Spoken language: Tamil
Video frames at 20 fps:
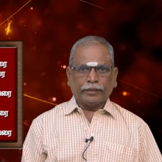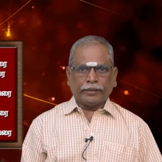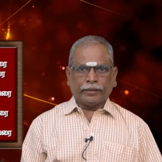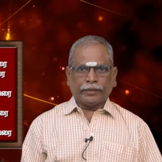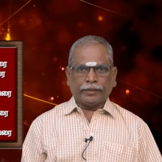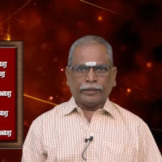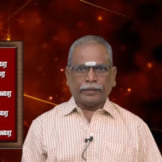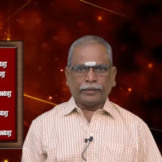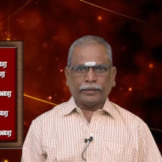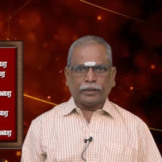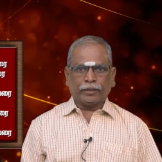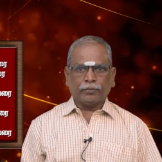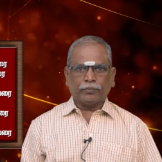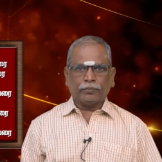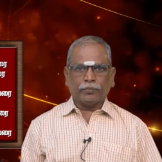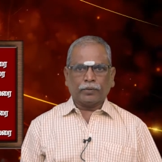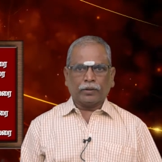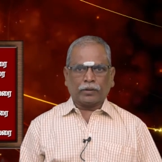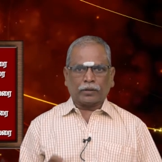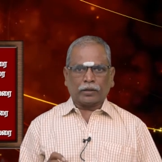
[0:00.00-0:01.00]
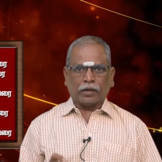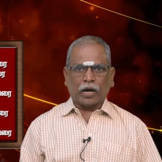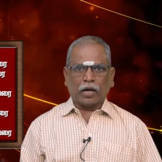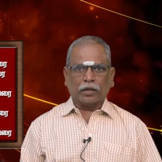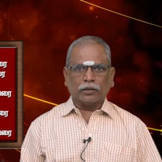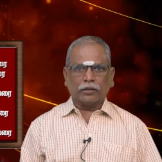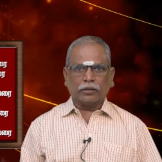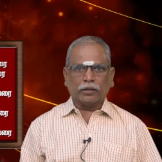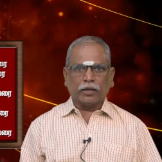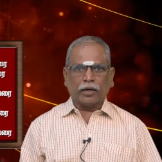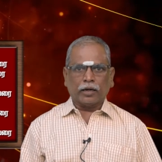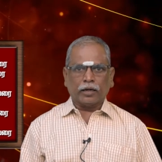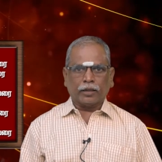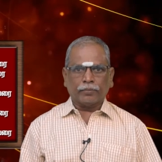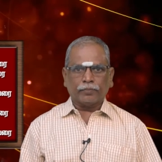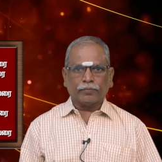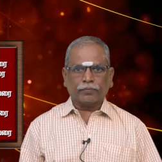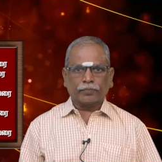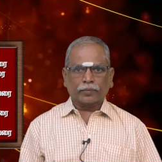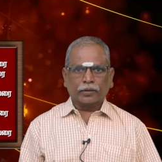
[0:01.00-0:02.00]
இன்றைய தினம் ராகு
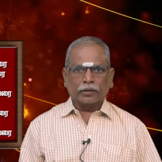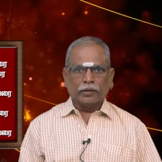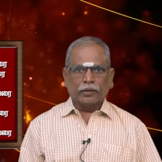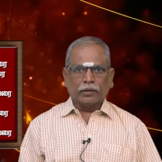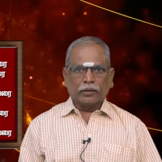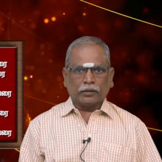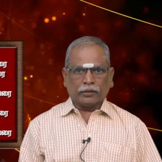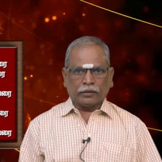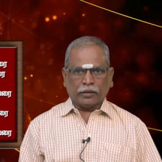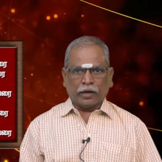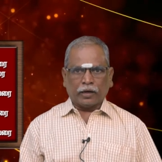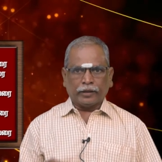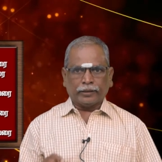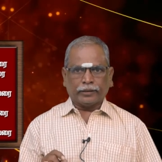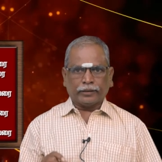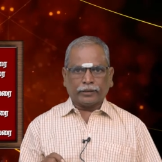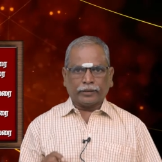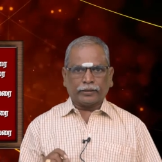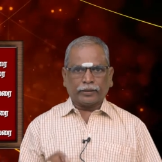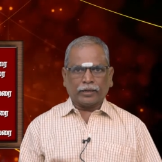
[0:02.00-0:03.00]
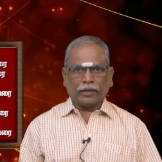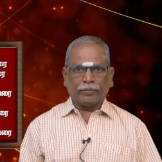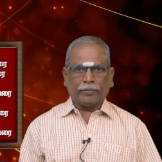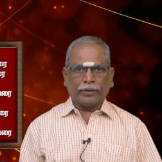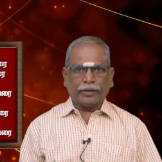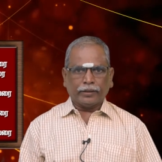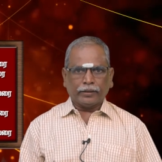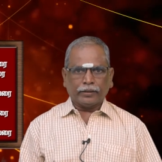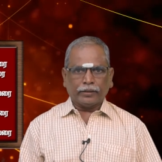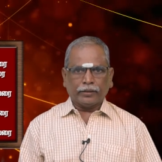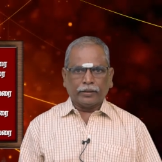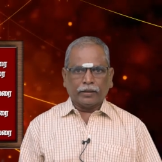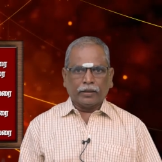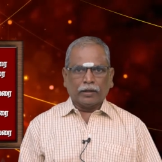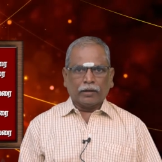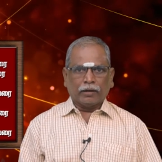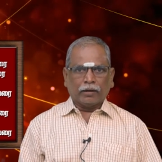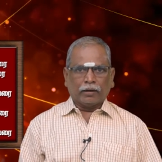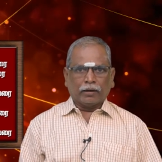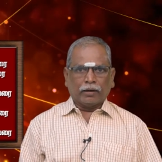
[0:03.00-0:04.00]
காலம் ஞாயிற்றுக்கிழமை
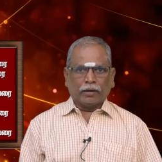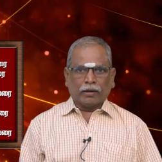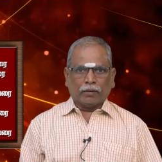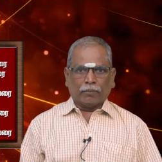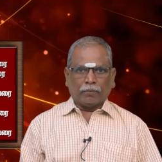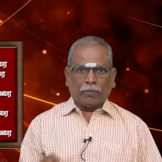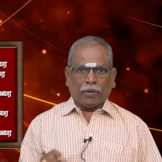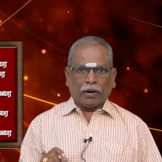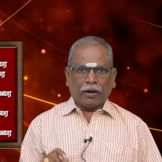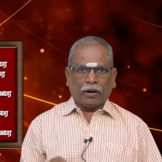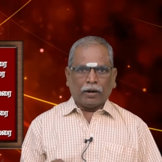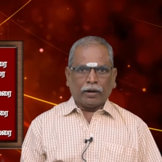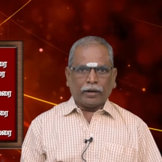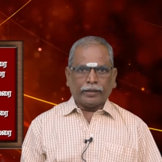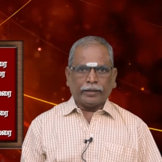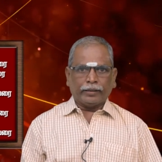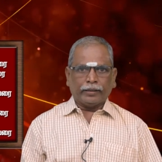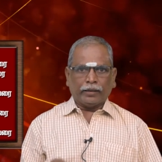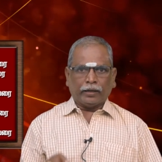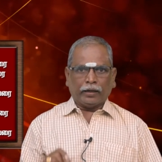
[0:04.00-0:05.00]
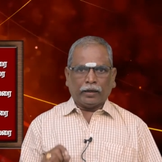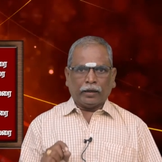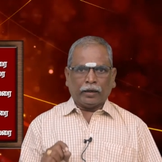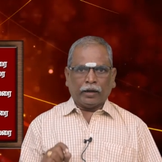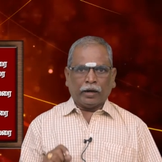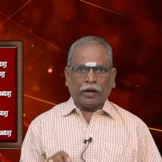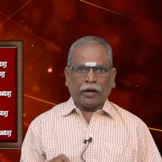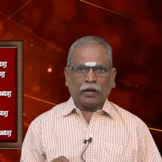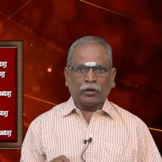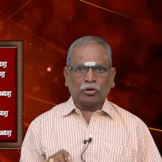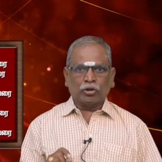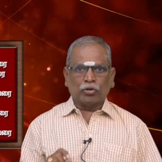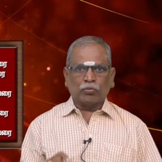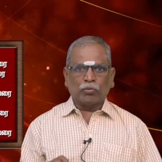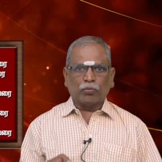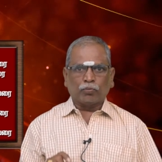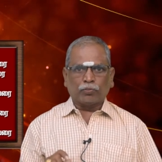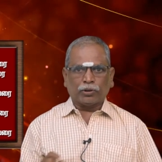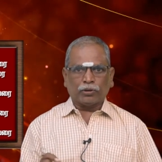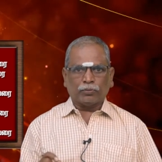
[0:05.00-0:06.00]
மாலை நான்கு
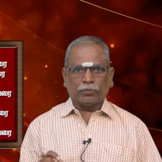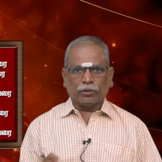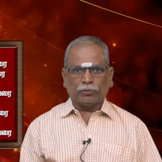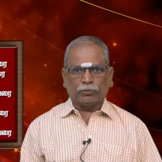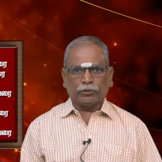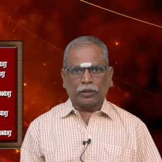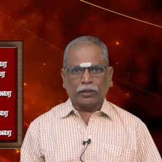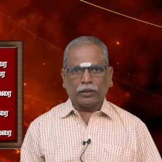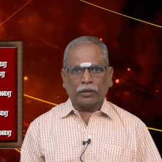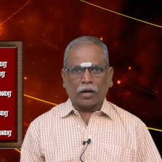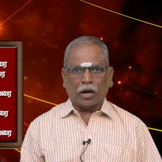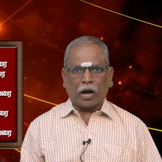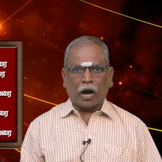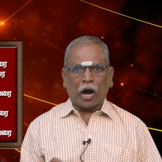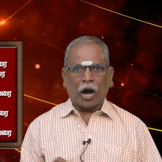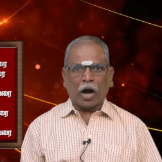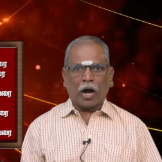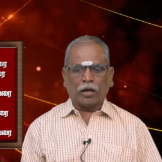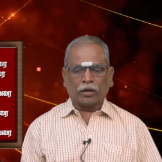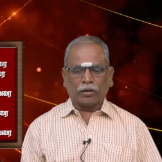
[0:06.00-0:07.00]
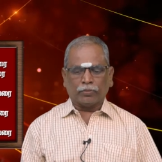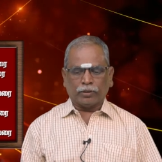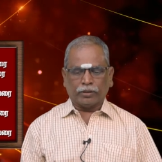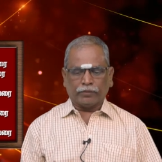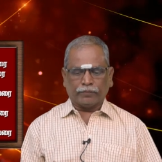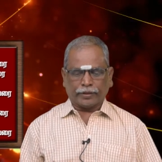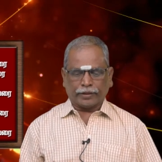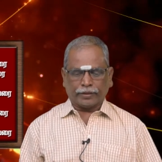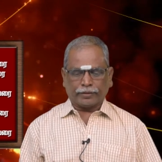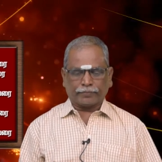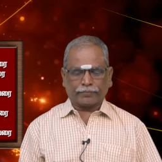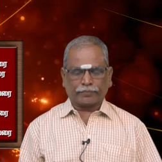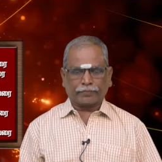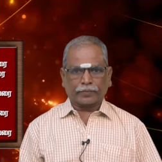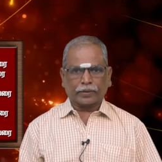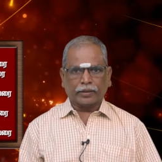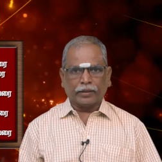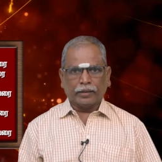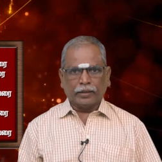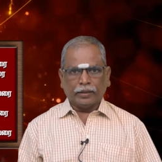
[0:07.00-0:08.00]
முப்பது மணி முதல் ஆறு மணி வரை
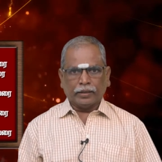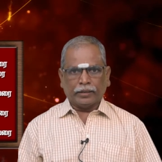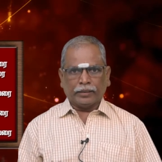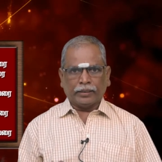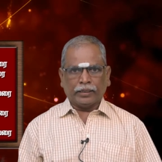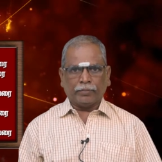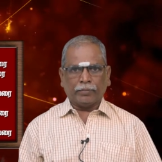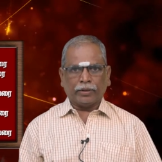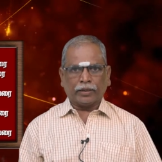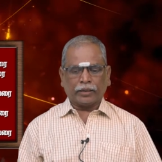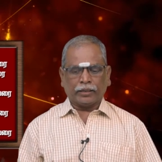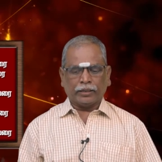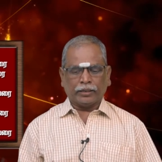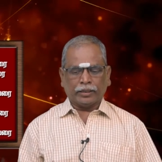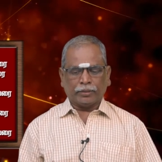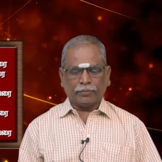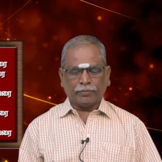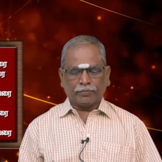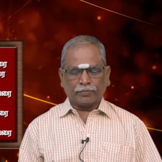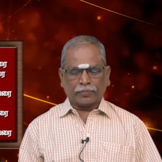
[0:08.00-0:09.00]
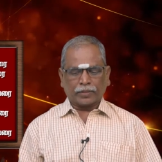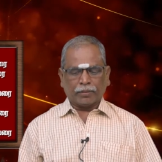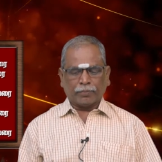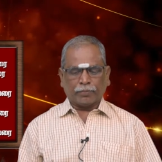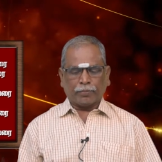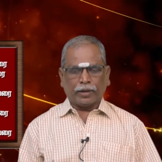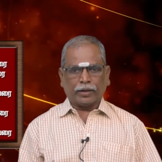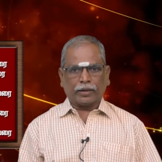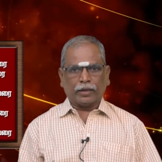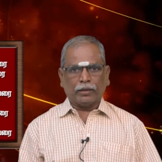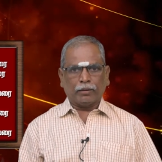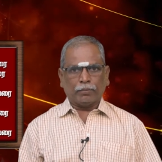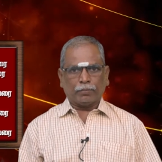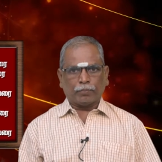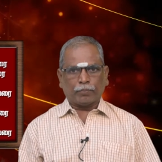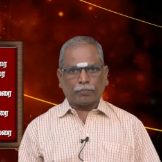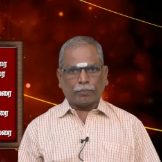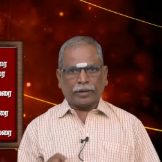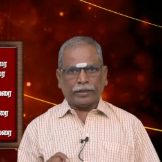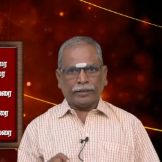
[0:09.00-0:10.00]
யமகண்டம் பகல்
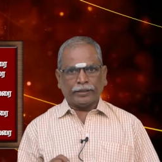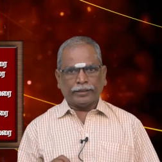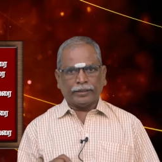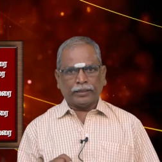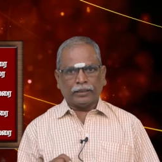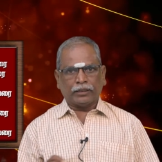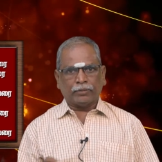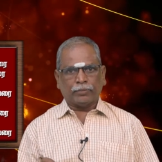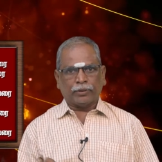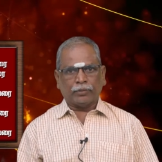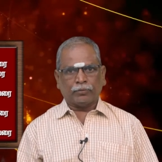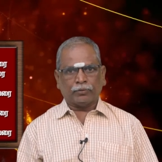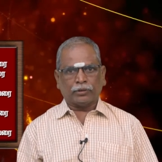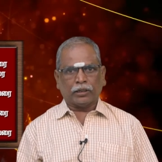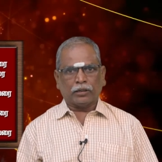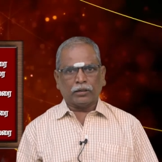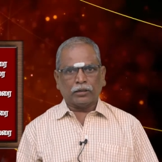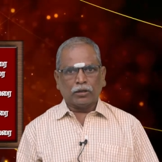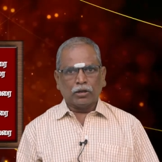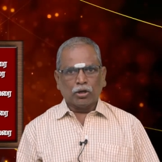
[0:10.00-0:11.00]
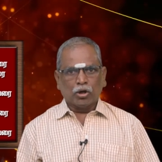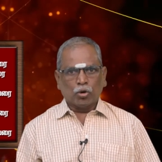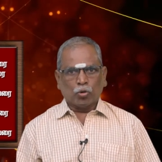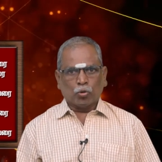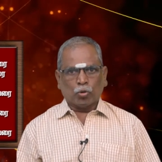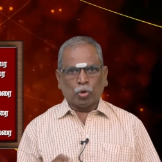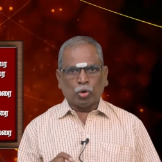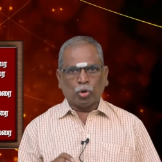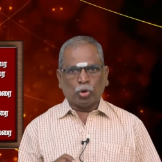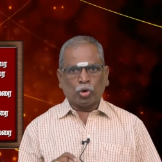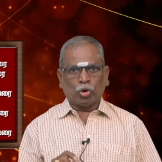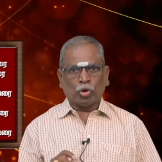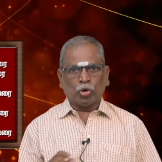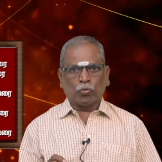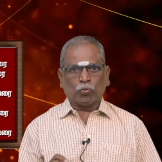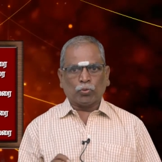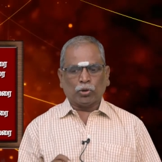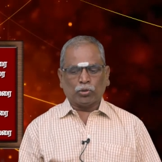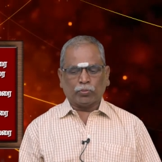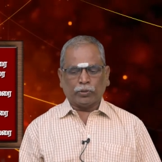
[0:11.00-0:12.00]
பன்னிரண்டு மணி முதல் ஒன்று
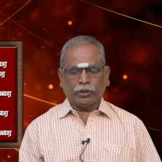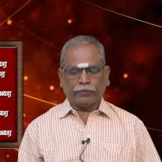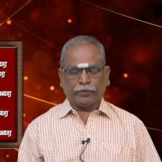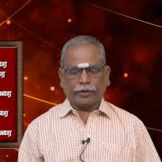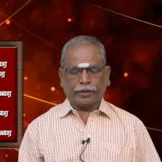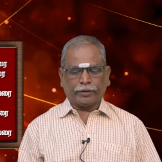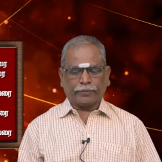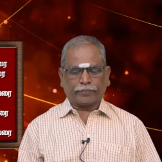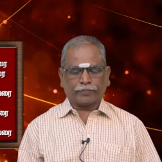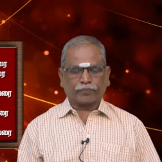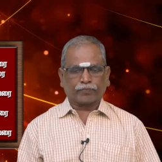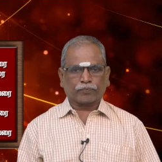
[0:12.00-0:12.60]
முப்பது மணி வரை